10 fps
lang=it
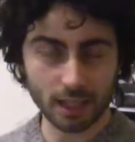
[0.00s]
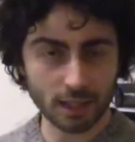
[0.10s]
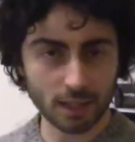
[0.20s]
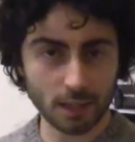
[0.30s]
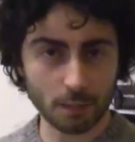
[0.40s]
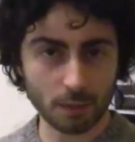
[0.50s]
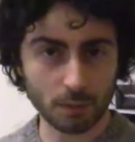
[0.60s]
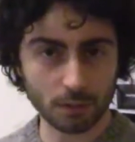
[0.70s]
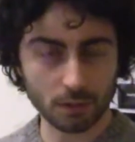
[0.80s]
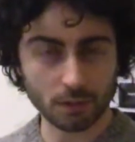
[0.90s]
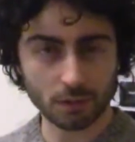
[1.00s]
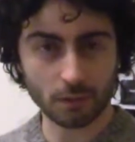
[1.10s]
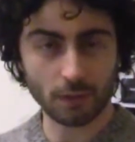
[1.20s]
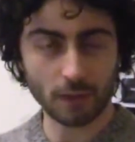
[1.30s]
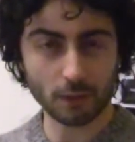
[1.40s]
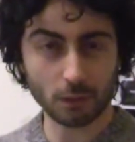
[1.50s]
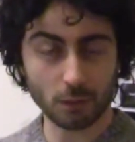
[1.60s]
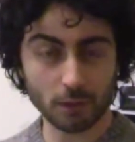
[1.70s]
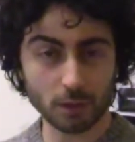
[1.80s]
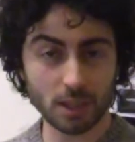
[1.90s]
che è sempre piuttosto fervido di
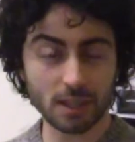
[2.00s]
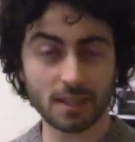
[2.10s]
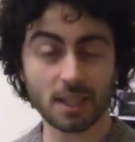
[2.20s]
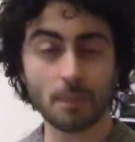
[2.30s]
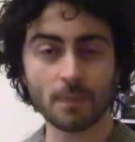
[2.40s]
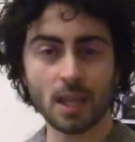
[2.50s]
nuove notizie,